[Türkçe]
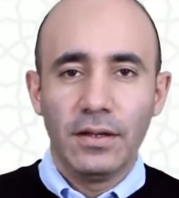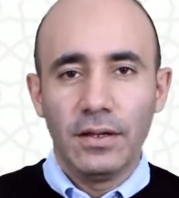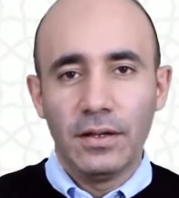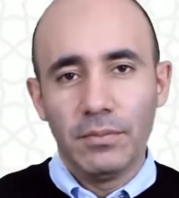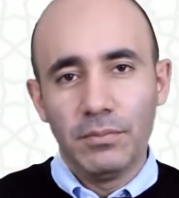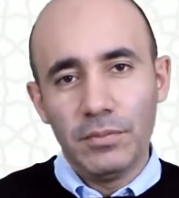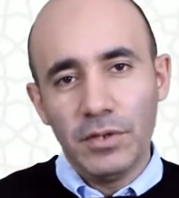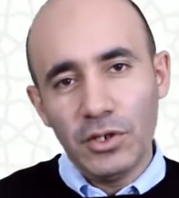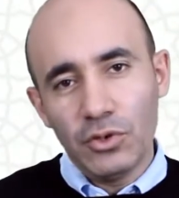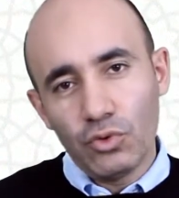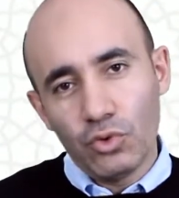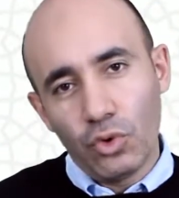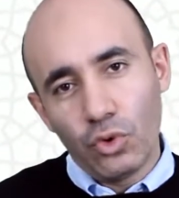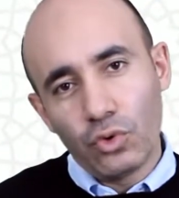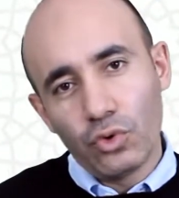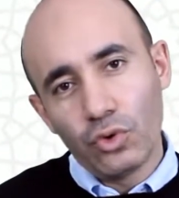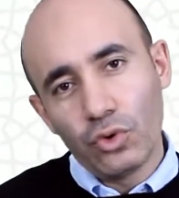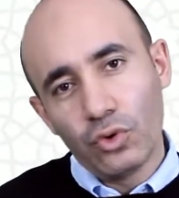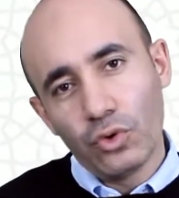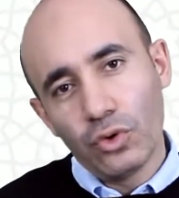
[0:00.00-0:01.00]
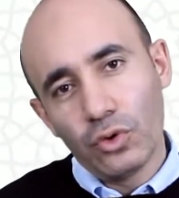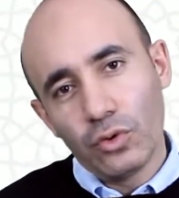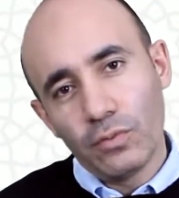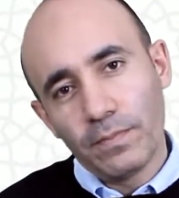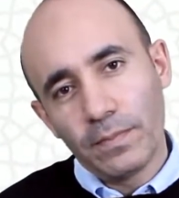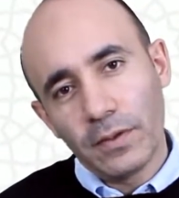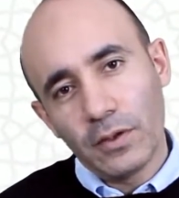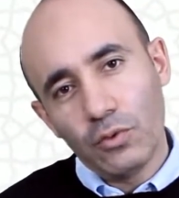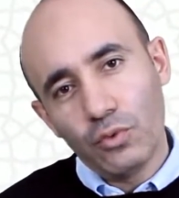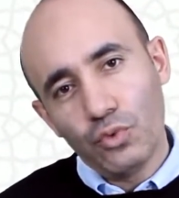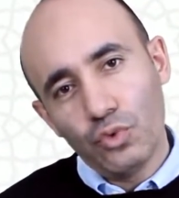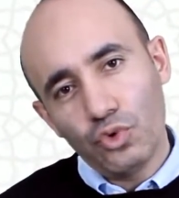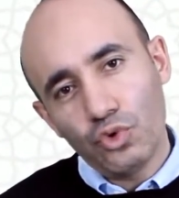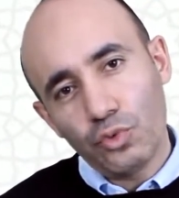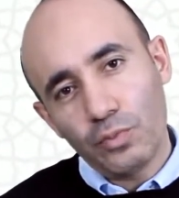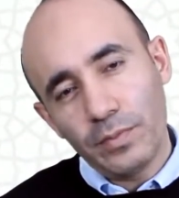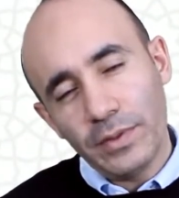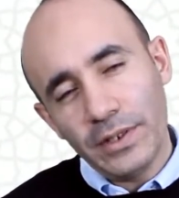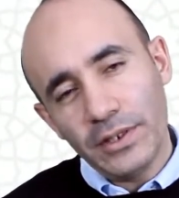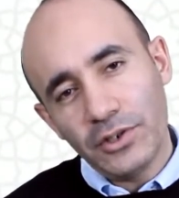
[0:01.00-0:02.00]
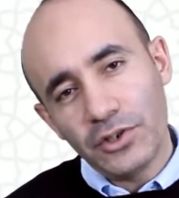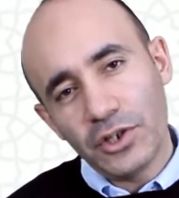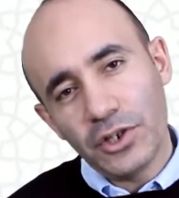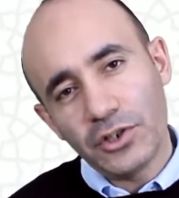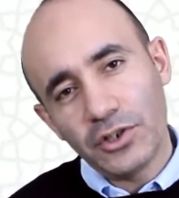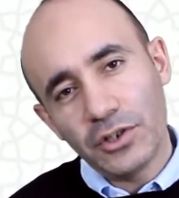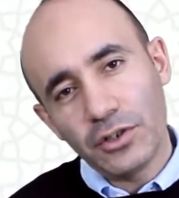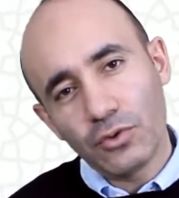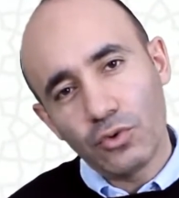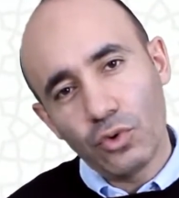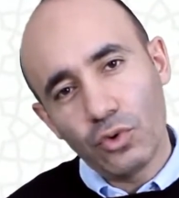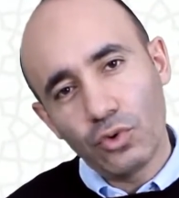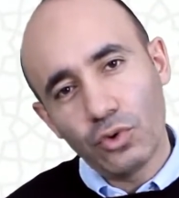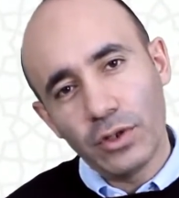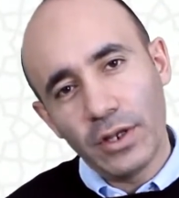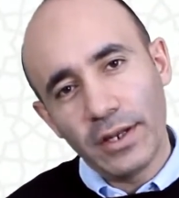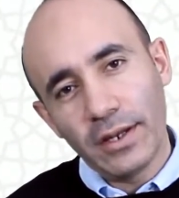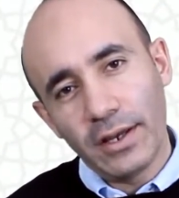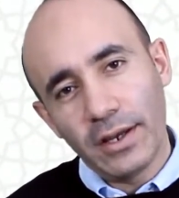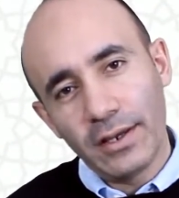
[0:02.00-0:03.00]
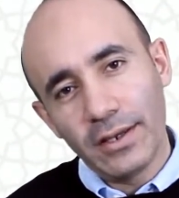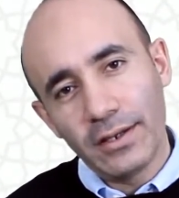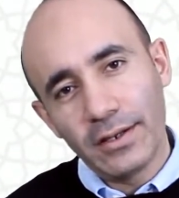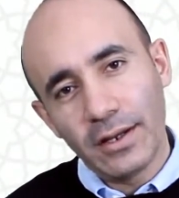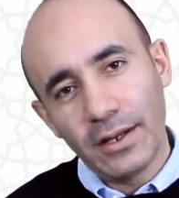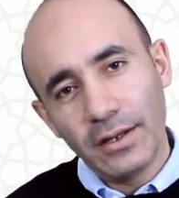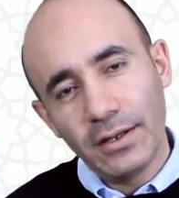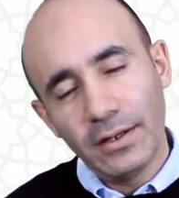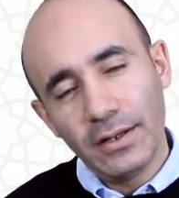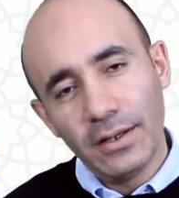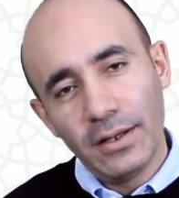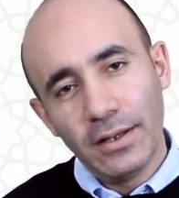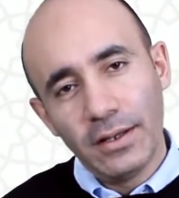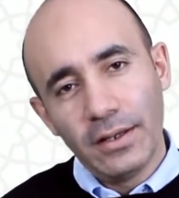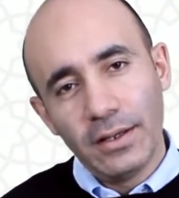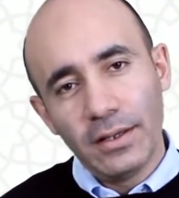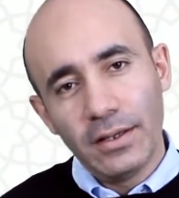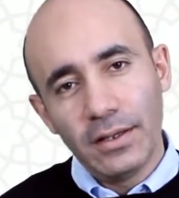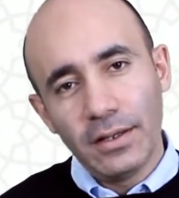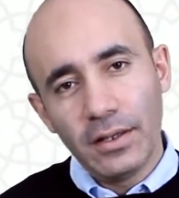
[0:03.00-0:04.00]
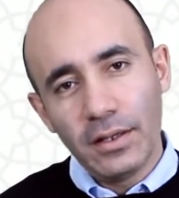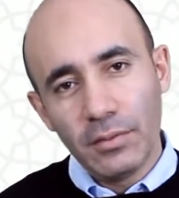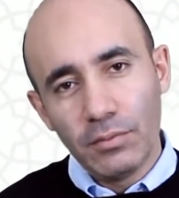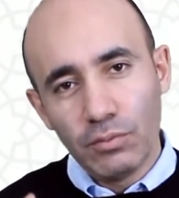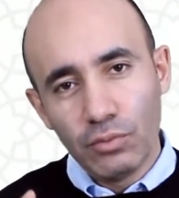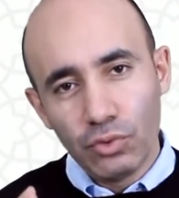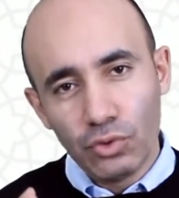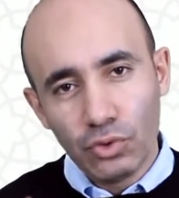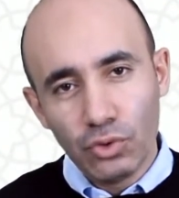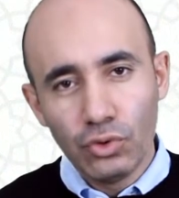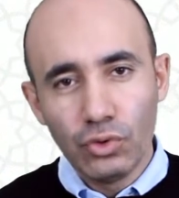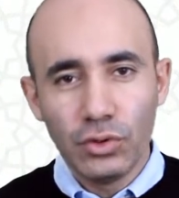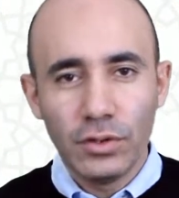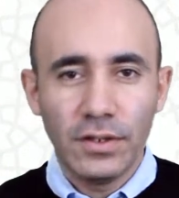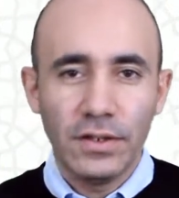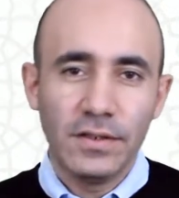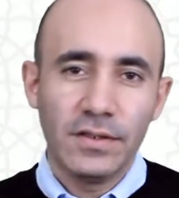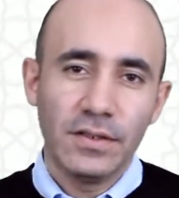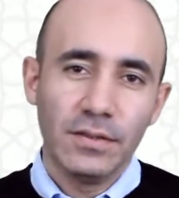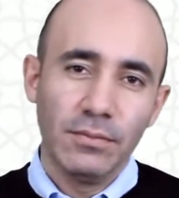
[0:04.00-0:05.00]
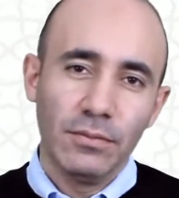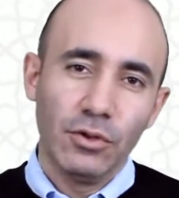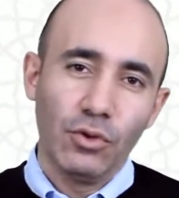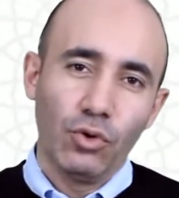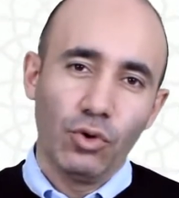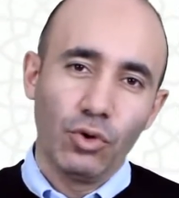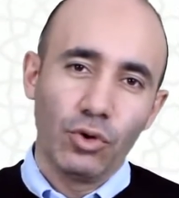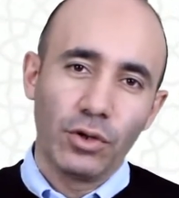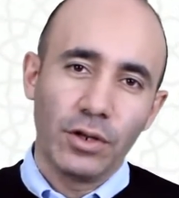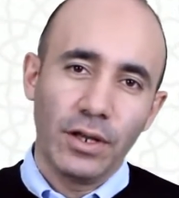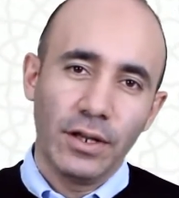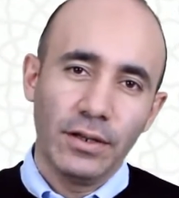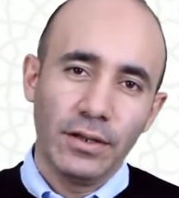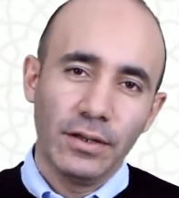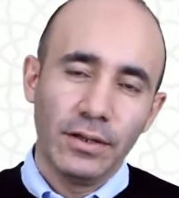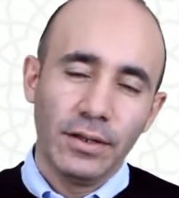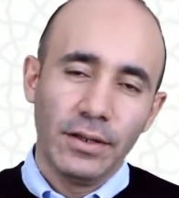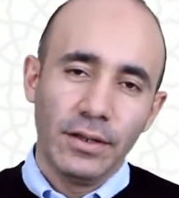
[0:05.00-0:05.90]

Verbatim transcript: e, bir kokuyu 3000 çeşit kokudan ayıran e, burun isimli organ